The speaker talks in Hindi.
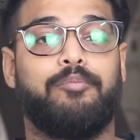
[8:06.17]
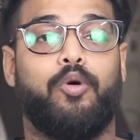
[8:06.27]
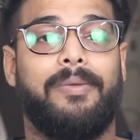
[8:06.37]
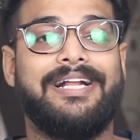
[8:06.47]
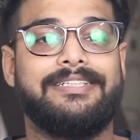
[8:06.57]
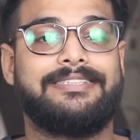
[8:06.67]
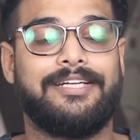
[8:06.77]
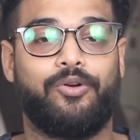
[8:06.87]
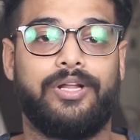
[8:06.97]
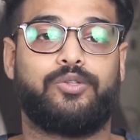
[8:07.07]
मोबाइल्स
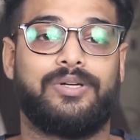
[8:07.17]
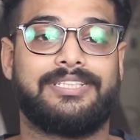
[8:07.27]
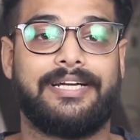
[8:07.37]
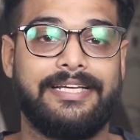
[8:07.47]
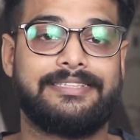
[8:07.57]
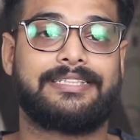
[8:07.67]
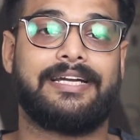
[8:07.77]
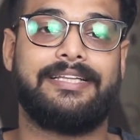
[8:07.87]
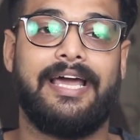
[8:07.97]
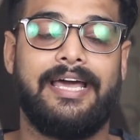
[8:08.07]
इन्होंने थोड़ा सा टीज
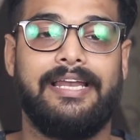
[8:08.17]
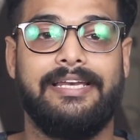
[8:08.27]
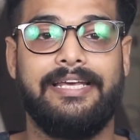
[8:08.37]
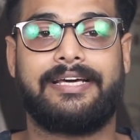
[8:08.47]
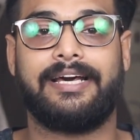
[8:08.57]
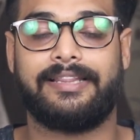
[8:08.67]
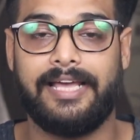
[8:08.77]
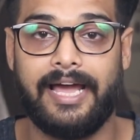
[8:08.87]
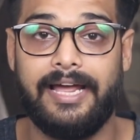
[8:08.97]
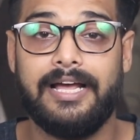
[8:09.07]
कर दिया है लीक कर
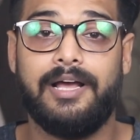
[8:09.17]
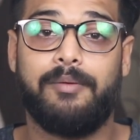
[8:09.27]
दिया है